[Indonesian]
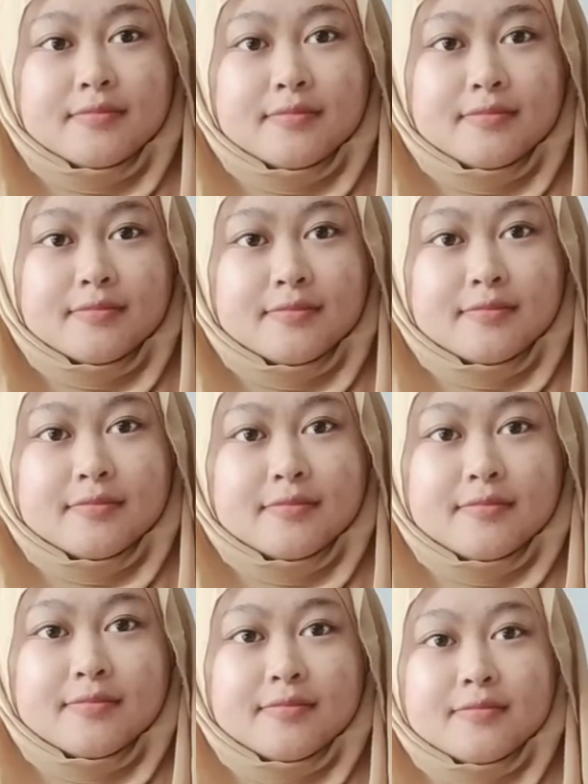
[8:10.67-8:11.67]
eh
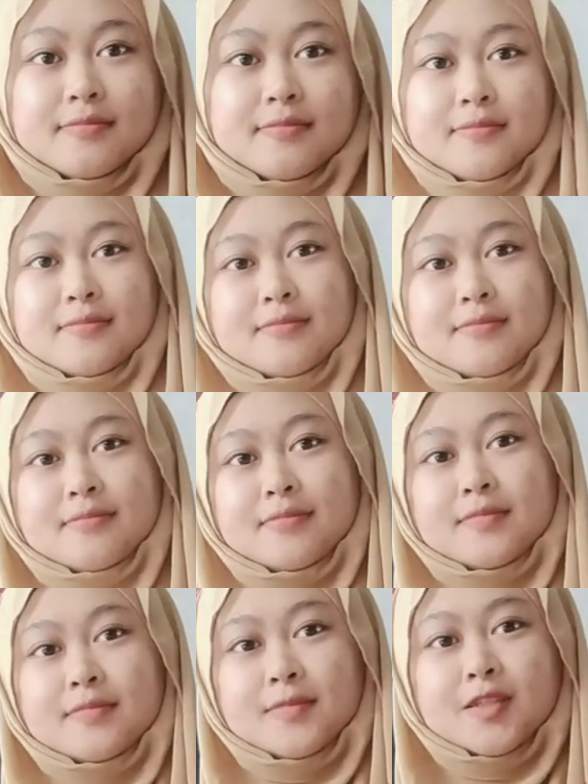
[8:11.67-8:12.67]
kenapa
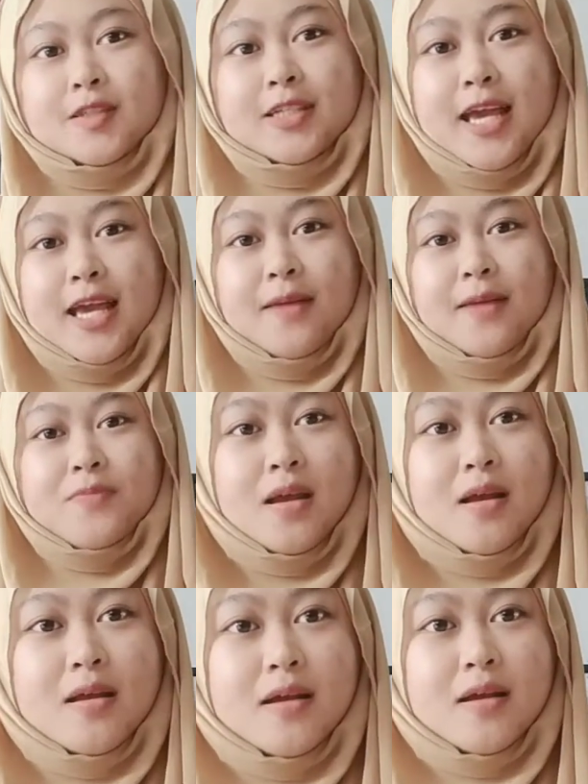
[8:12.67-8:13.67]
pula
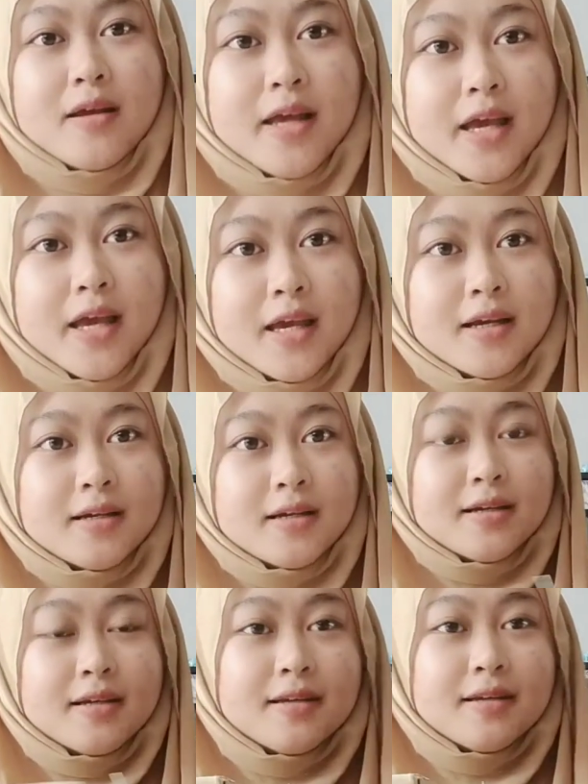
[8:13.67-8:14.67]
filter saya hilang
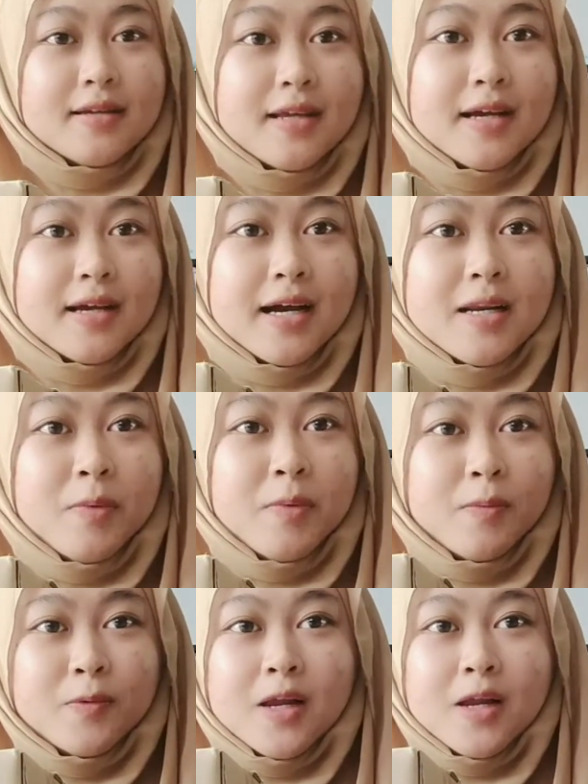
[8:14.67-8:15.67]
lama tetap
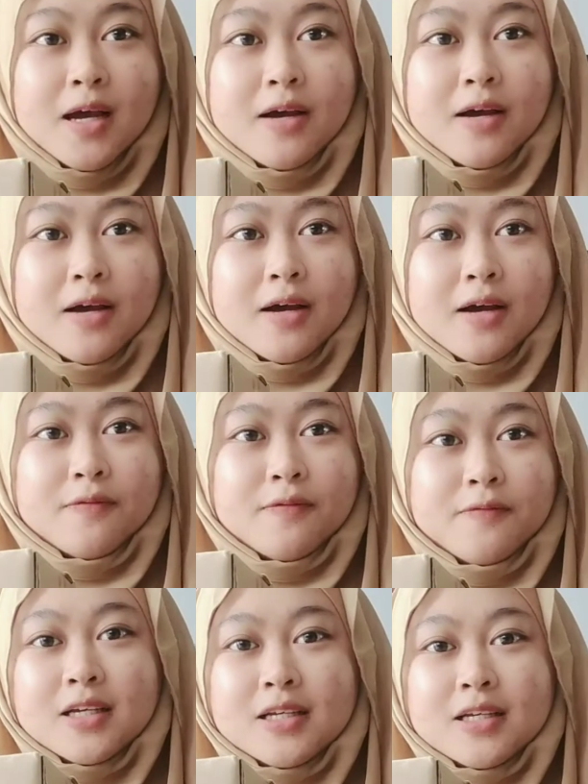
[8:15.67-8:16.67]
apalah oke
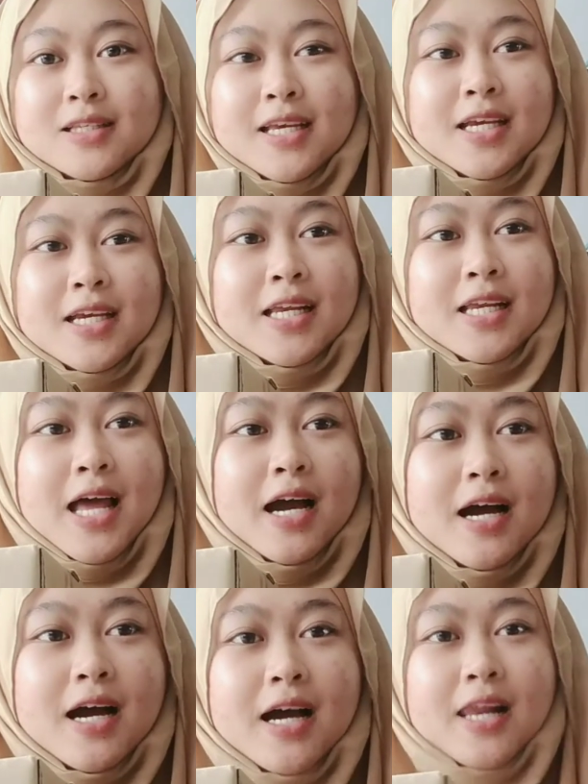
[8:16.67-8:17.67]
okay, kita
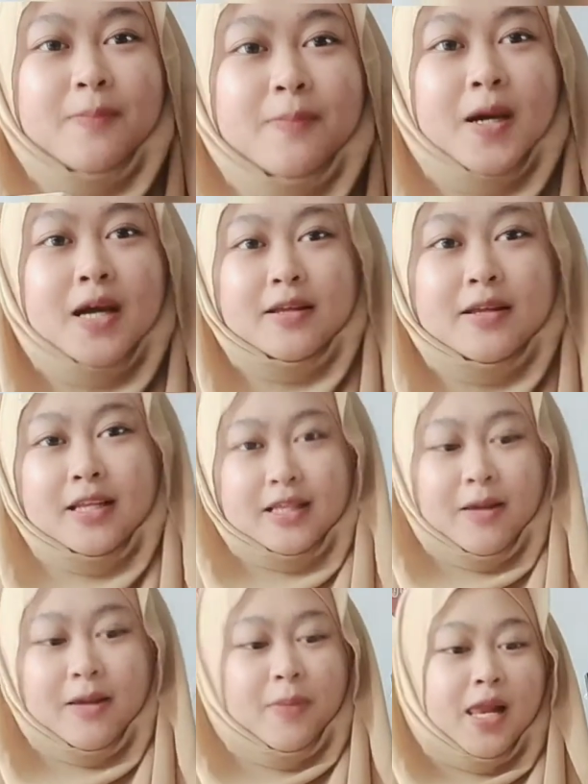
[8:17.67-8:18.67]
teruskan
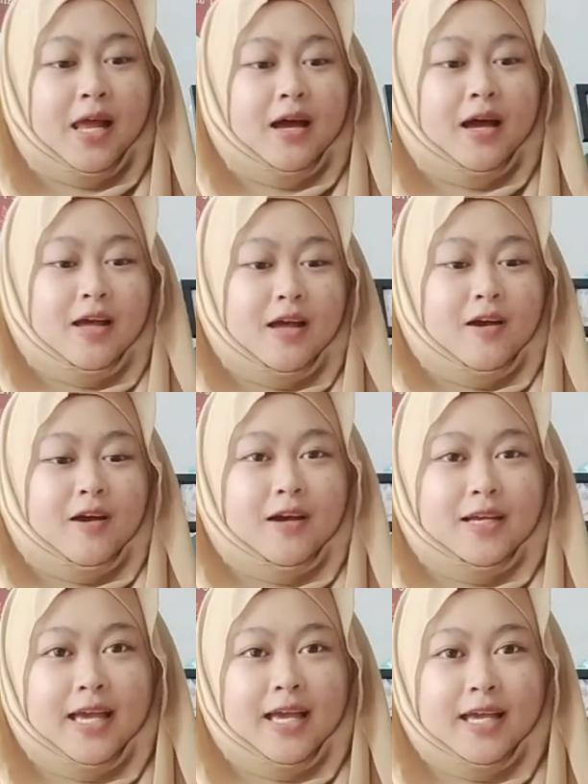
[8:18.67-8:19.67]

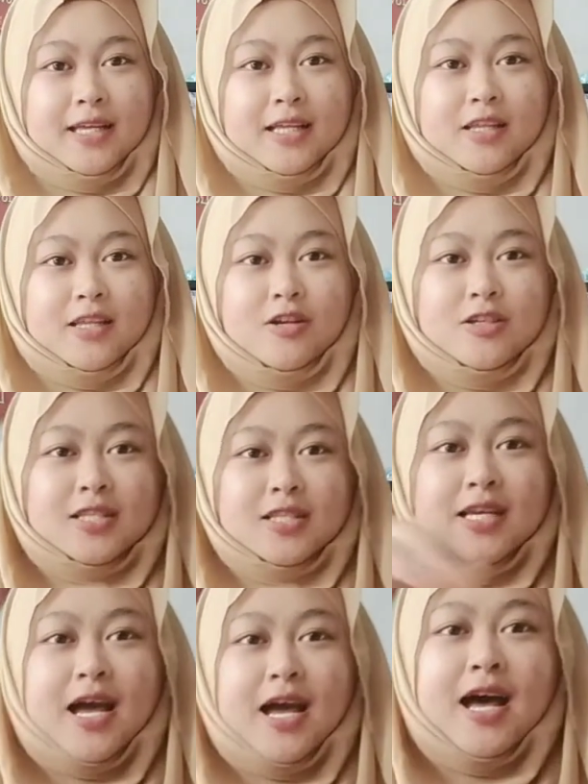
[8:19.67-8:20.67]
unboxing kotak
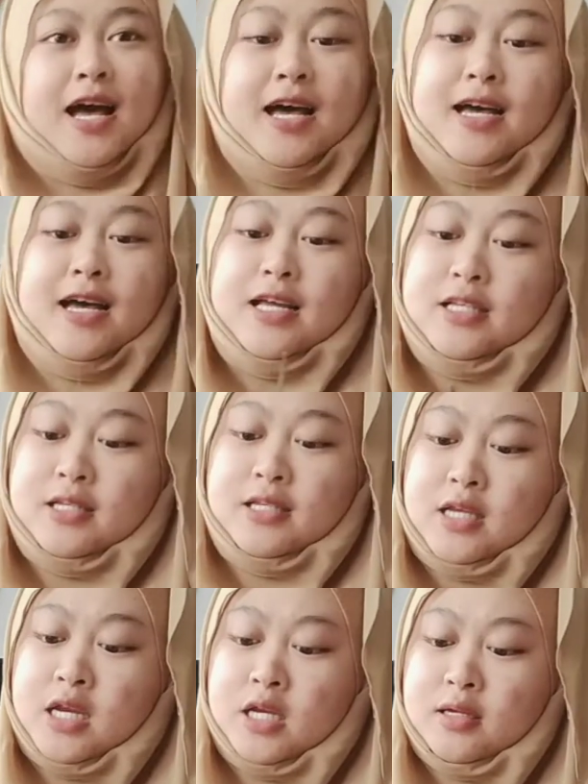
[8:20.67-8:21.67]
seterusnya yang
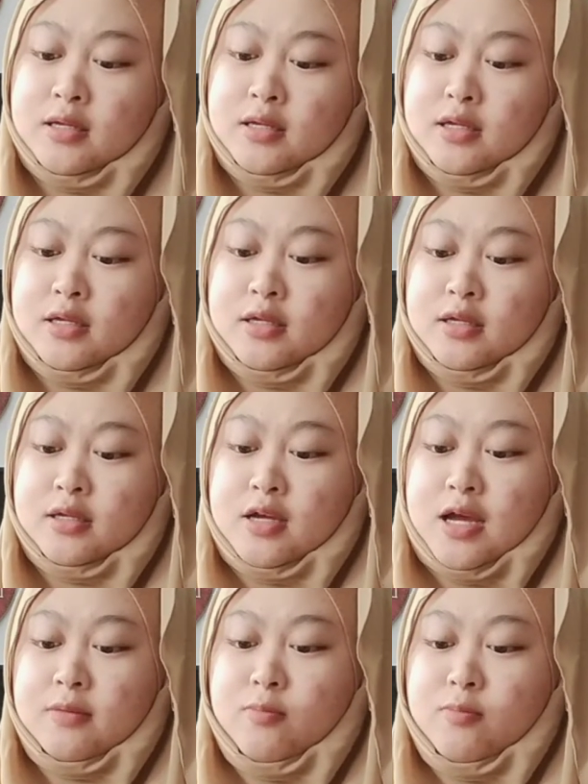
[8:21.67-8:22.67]
datang hari ini
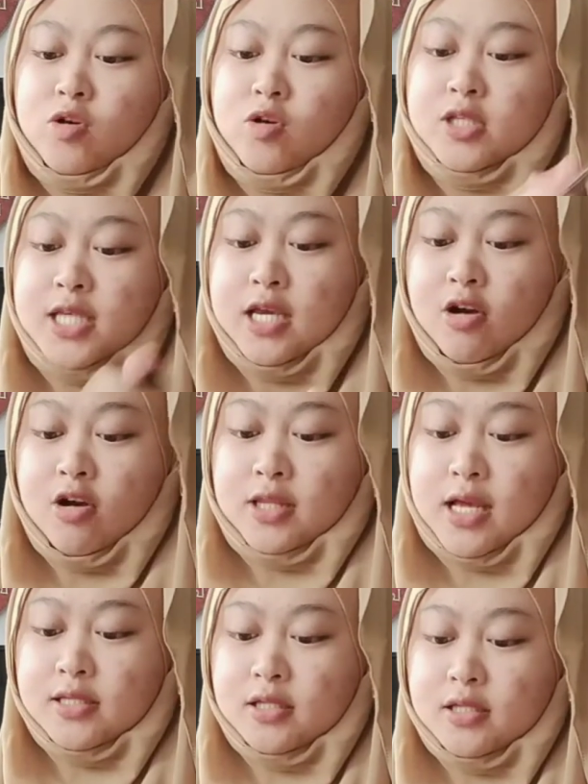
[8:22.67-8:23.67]
baru sebentar
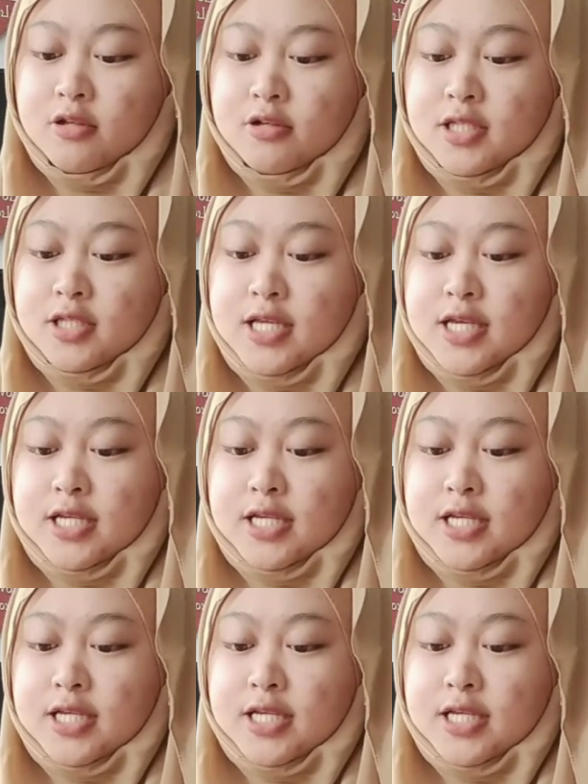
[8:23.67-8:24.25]
tadi